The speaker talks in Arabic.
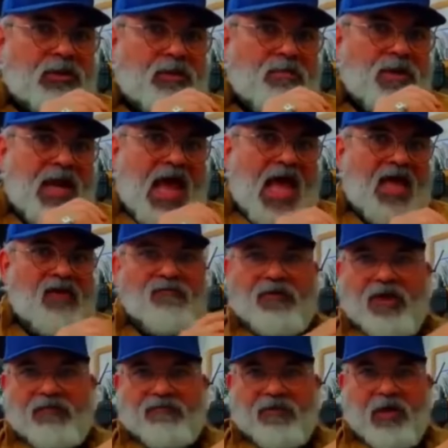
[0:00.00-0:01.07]
من اهل
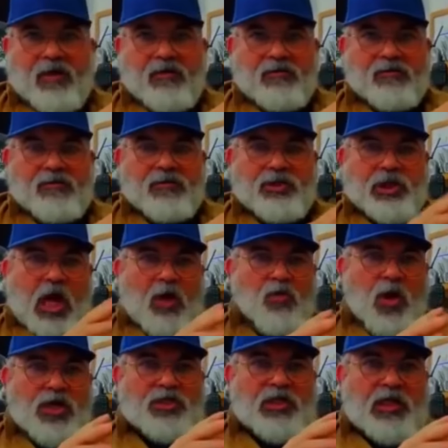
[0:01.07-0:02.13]
فيفا جاء
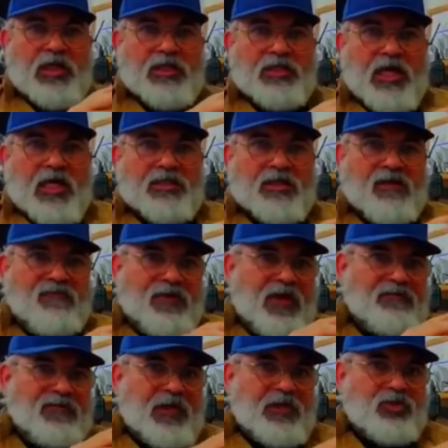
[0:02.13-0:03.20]
وقت الاجازه
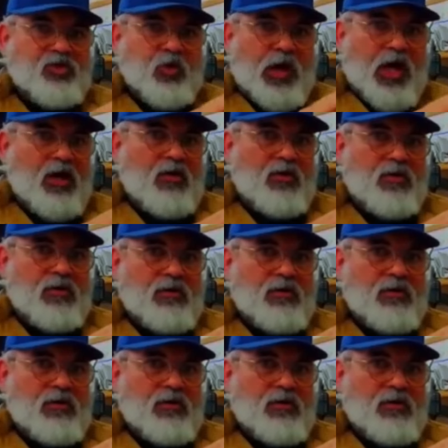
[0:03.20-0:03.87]
لفيفا يزور اهله